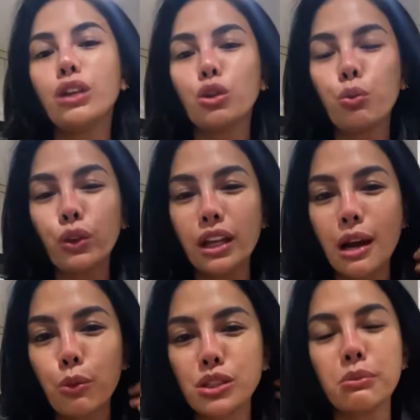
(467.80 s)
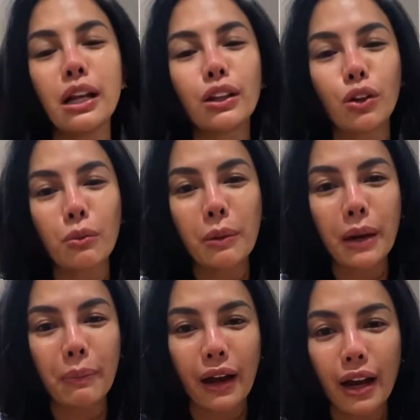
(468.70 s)
udah 39,
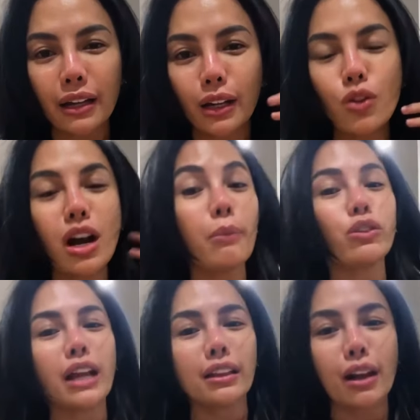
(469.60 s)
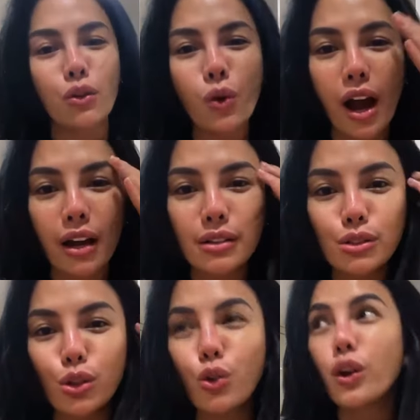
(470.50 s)
berapa kak nih, lu nggak mau tantang gua,
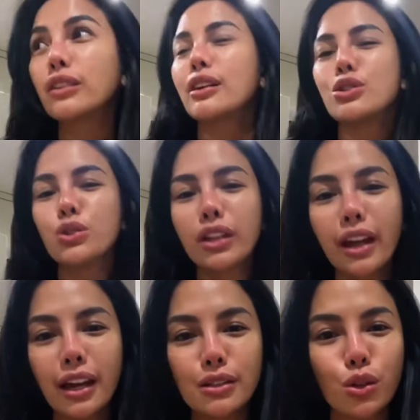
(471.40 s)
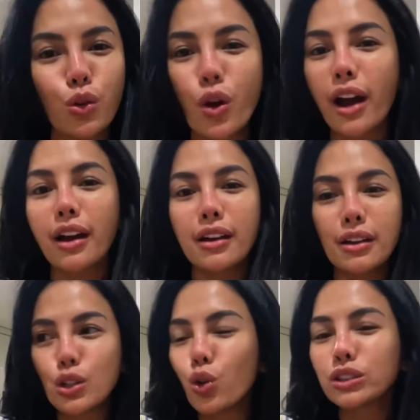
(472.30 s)
suruh gua terjun kek, suruh gua
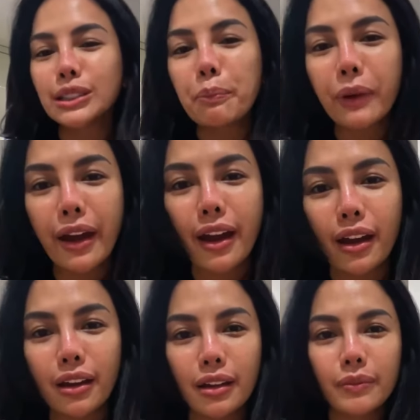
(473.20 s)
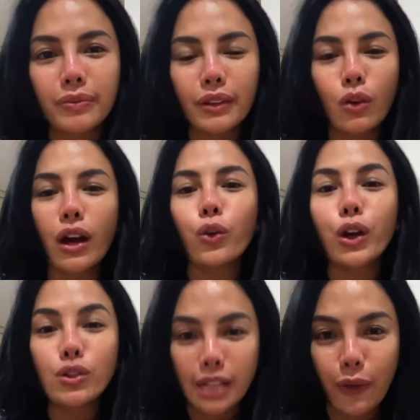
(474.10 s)
nyungsep kek, gue
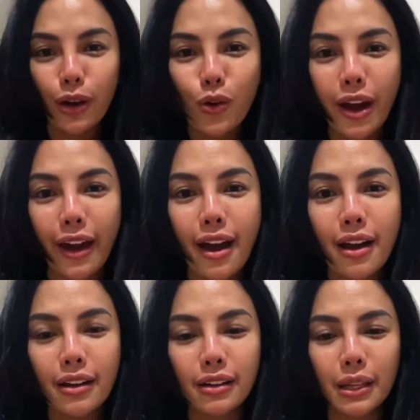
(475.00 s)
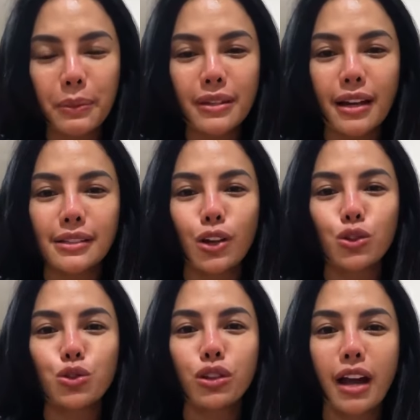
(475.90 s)
lakuin lu sawer gua ya, tapi
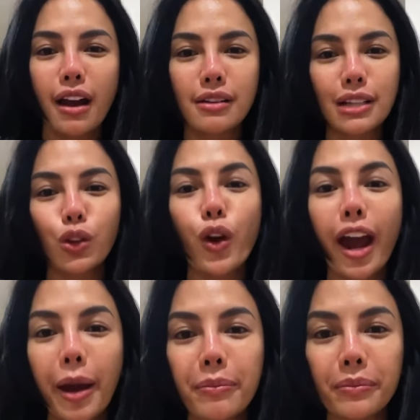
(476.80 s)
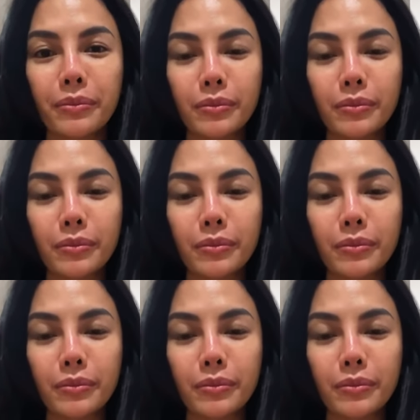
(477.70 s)
jangan 100 juta, 1 M.